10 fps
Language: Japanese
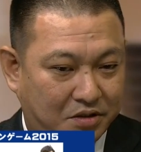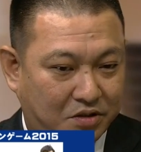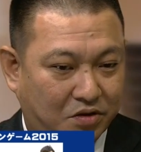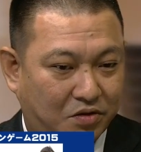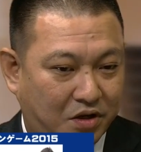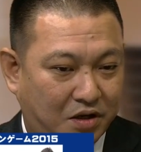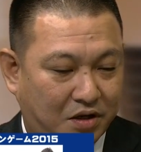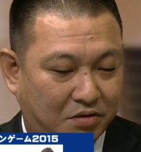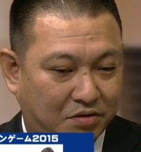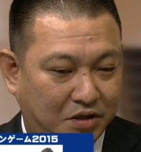ちょっとね
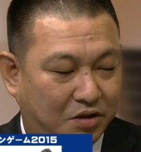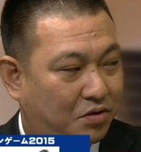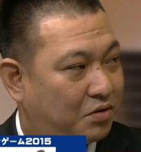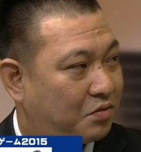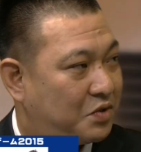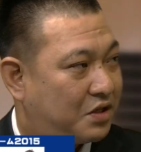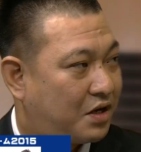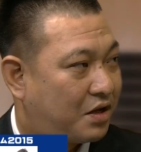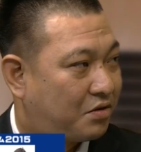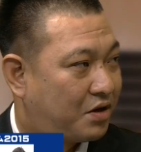あのいいところを見せ
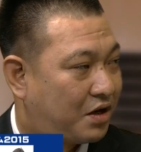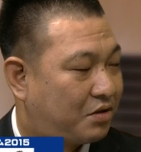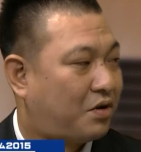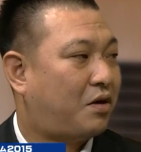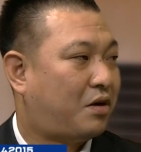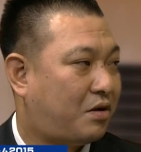ないとなとは、は